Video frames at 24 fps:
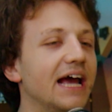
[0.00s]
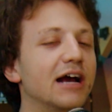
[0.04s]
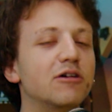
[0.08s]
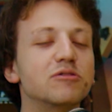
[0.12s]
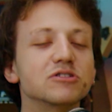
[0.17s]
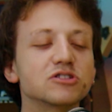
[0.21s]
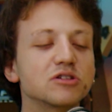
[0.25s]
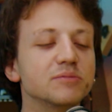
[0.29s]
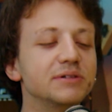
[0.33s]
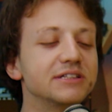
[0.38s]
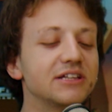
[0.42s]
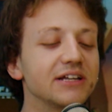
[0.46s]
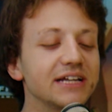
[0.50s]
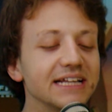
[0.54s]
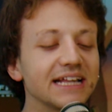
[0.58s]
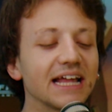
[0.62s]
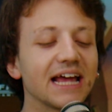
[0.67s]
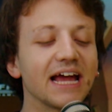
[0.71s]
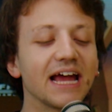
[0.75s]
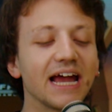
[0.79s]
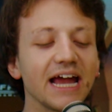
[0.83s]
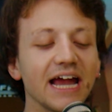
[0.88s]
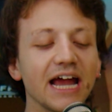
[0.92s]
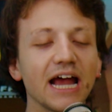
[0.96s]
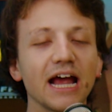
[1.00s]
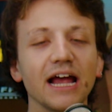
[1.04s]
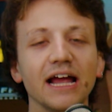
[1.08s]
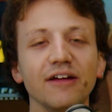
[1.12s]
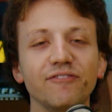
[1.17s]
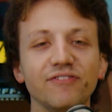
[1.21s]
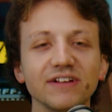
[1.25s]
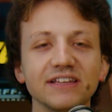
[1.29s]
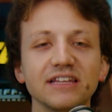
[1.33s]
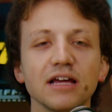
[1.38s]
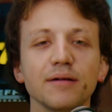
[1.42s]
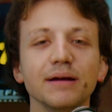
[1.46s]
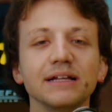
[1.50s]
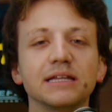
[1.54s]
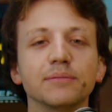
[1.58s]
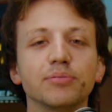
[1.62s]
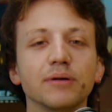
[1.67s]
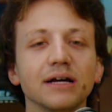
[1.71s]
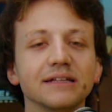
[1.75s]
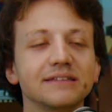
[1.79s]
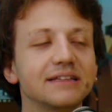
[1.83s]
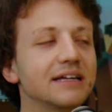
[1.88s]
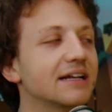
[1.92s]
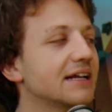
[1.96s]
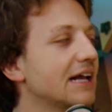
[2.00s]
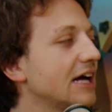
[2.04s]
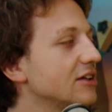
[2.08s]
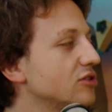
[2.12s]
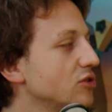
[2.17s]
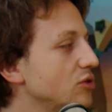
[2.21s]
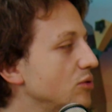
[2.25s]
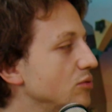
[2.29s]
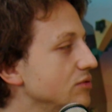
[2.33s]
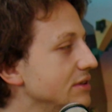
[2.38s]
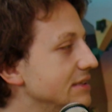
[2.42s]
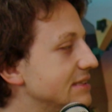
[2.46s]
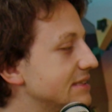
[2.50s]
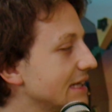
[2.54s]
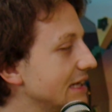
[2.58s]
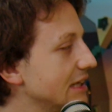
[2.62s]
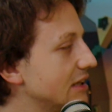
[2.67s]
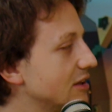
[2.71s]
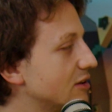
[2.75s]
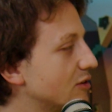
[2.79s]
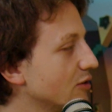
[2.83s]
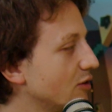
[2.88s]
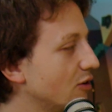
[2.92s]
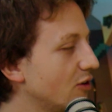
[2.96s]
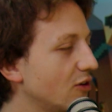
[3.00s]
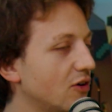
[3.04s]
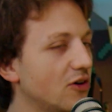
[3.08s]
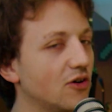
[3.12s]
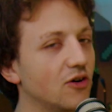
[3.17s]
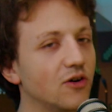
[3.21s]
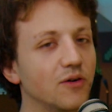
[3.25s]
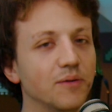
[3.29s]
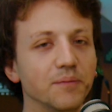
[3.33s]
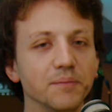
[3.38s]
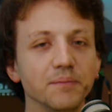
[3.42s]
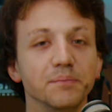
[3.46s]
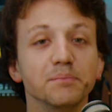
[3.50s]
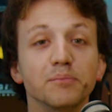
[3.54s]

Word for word: e questo meteorite è effettivamente poi atterrato in un distretto